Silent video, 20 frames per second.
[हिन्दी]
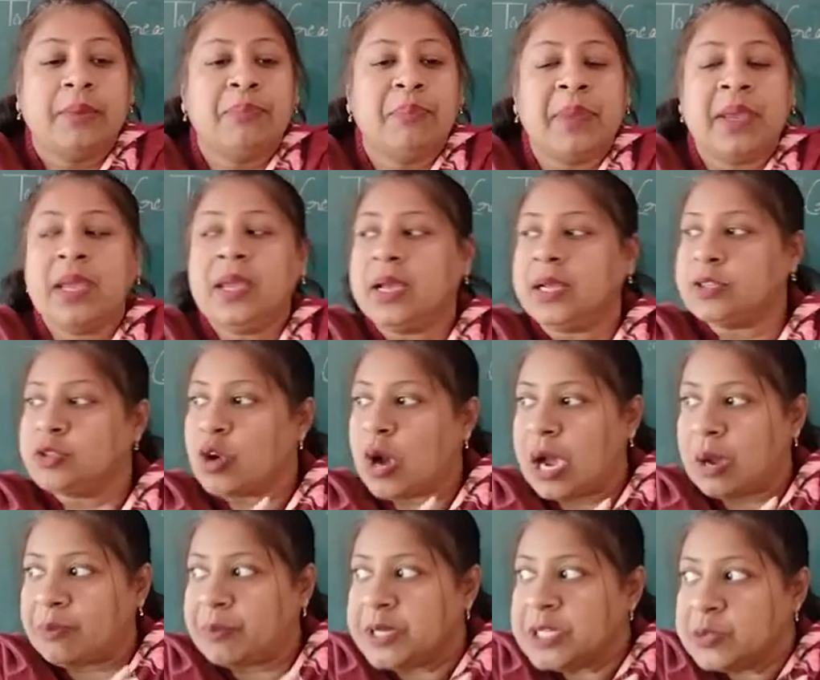में जो
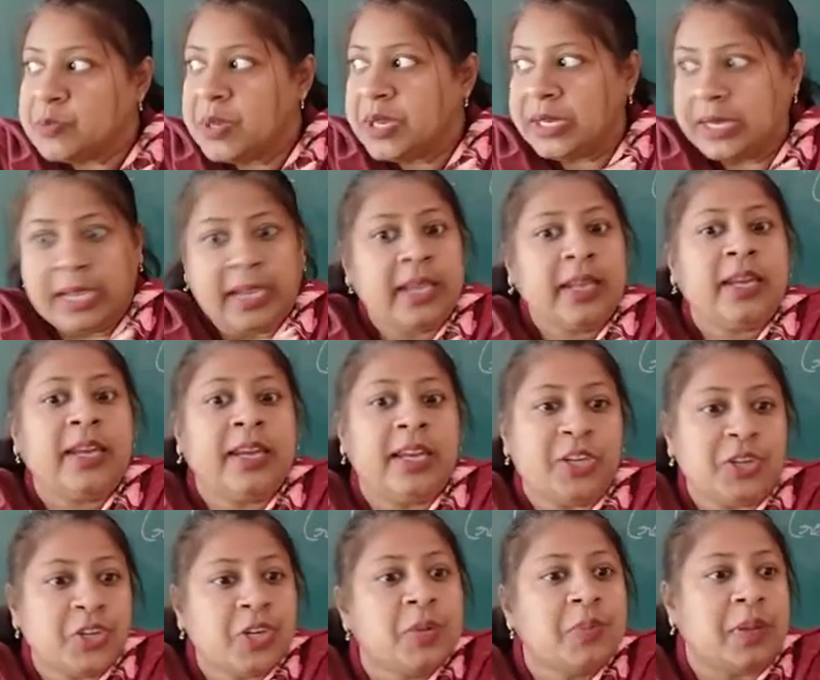आपस में नए
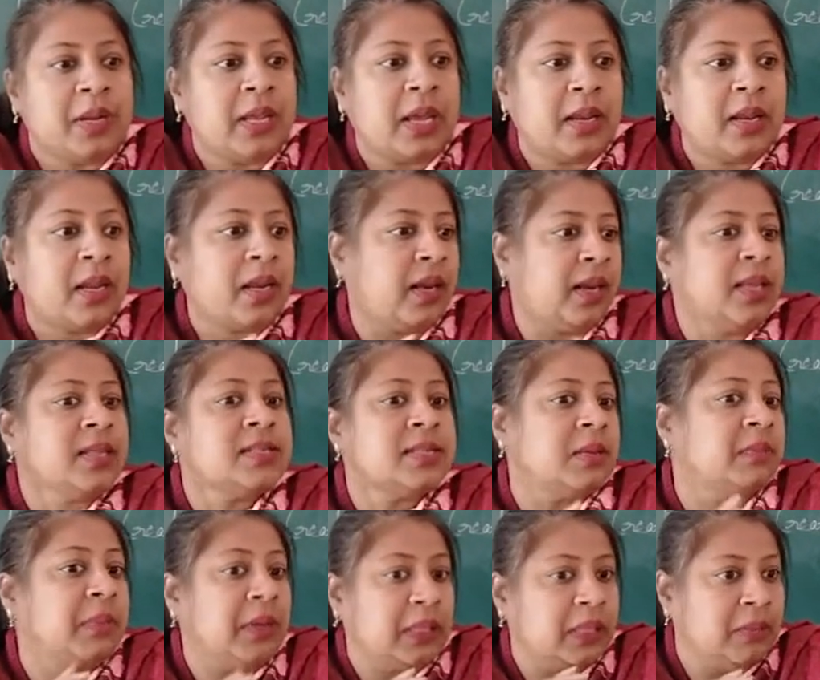रिलेशन बनाना नए
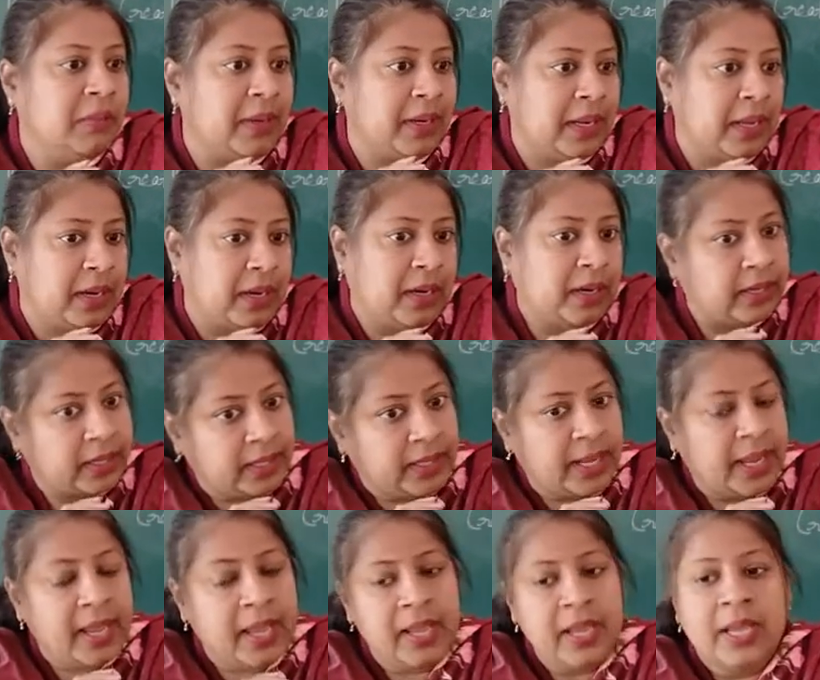संबंध बनाना ठीक
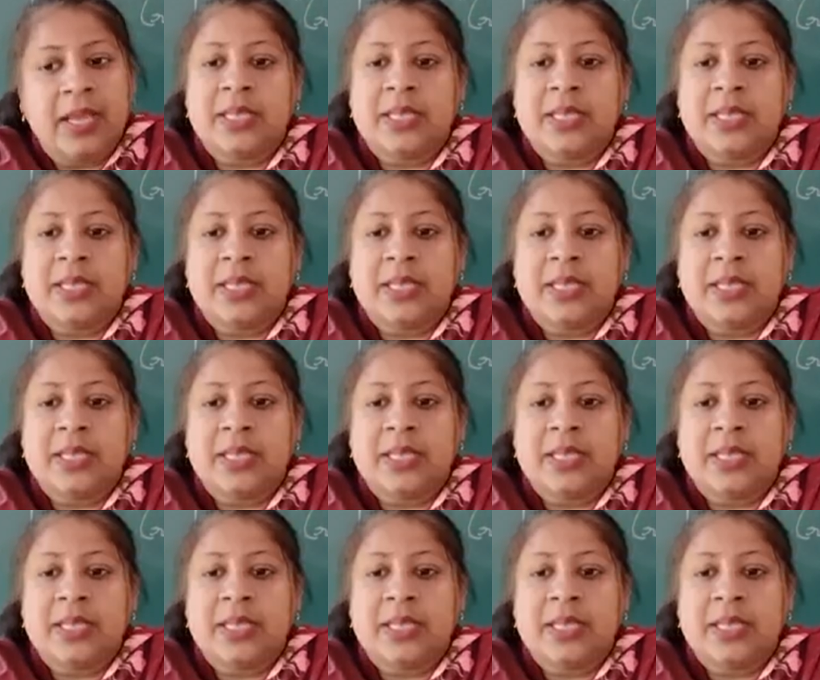है